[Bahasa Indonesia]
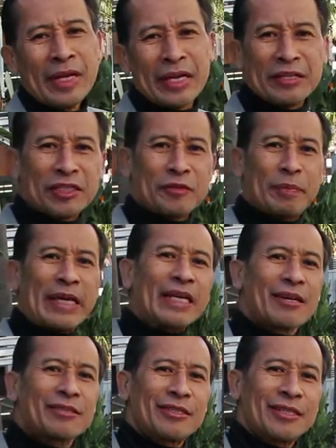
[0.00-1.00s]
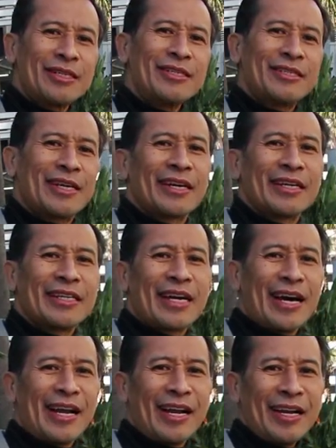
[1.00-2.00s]
inspirasi
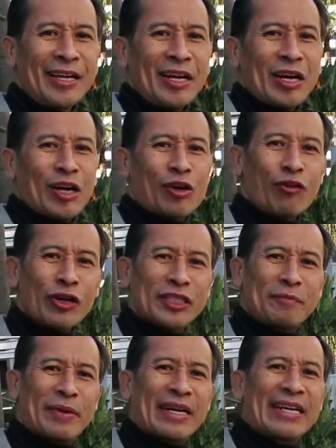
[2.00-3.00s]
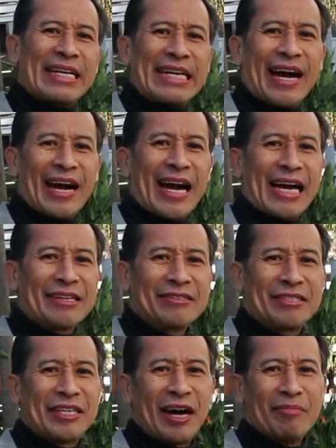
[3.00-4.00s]
serial quote pernikahan
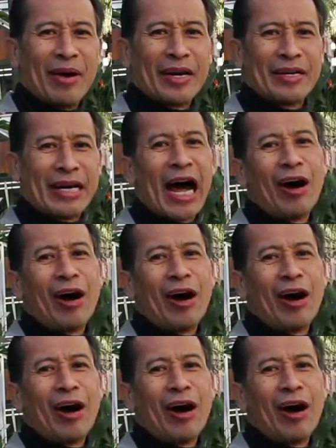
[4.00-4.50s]
zaman